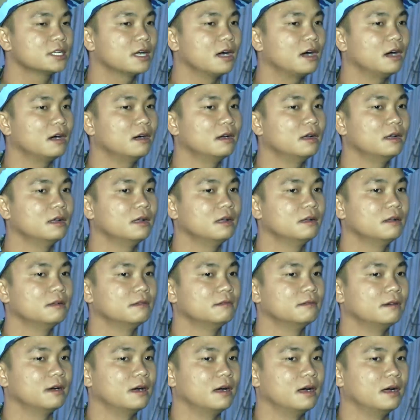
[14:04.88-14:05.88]
trợ
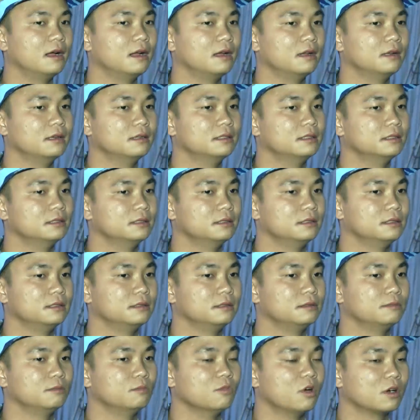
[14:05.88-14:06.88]
và
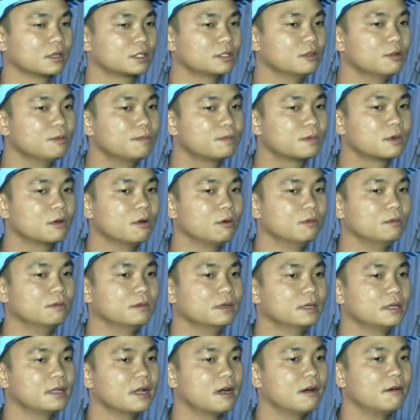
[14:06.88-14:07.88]
buộc giúp
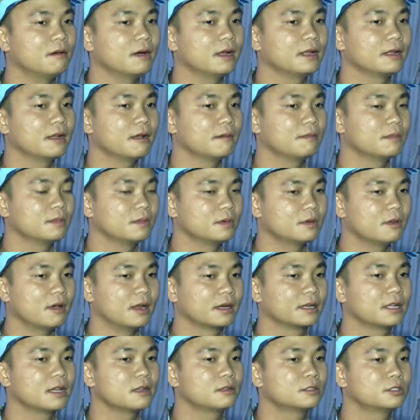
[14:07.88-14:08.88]
cùng với nhau anh em
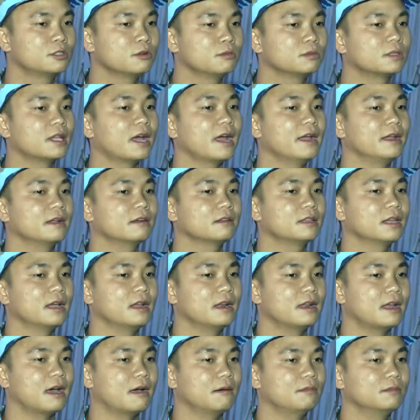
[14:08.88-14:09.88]
đoàn kết chung tay có
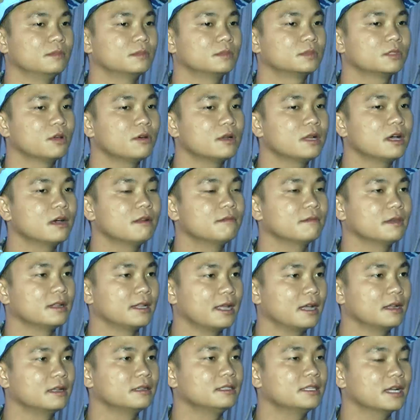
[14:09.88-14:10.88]
thể làm tốt hơn và
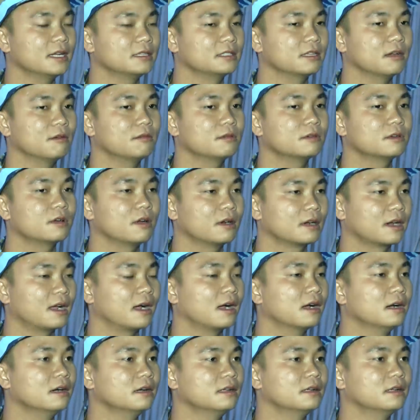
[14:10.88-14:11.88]
nhanh nhanh chóng gọn
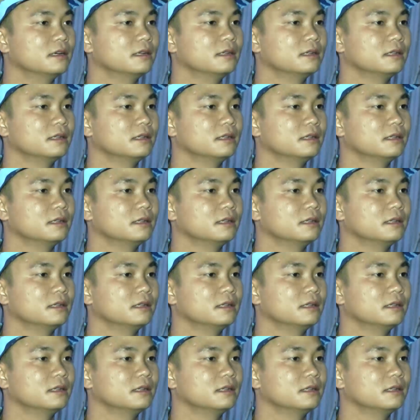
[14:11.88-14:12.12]
gàng hơn.